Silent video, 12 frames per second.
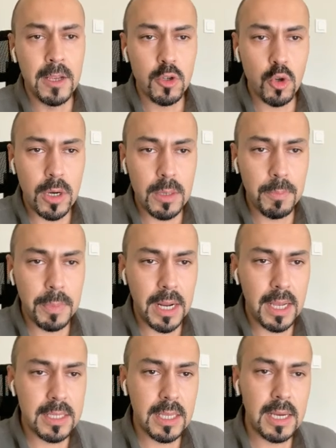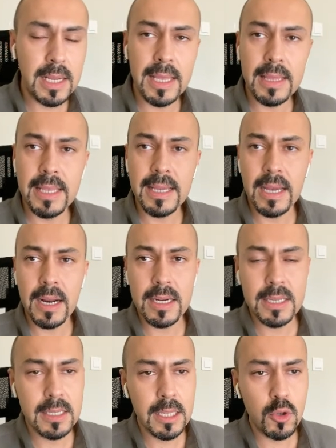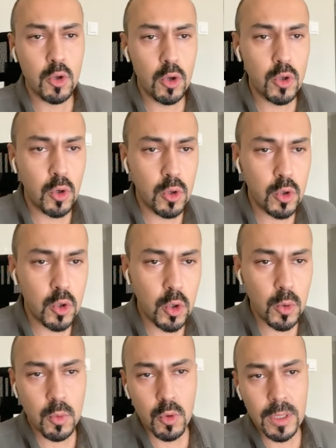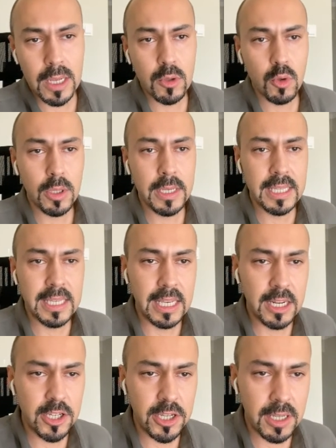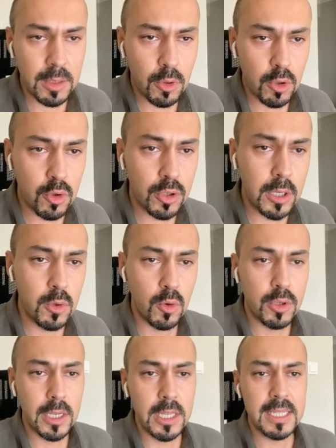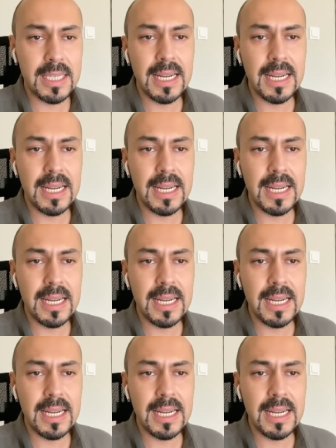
Şu an biraz da harekette kararsızlık söz konusu. Bundan dolayı geri çekilme olursa yükseliş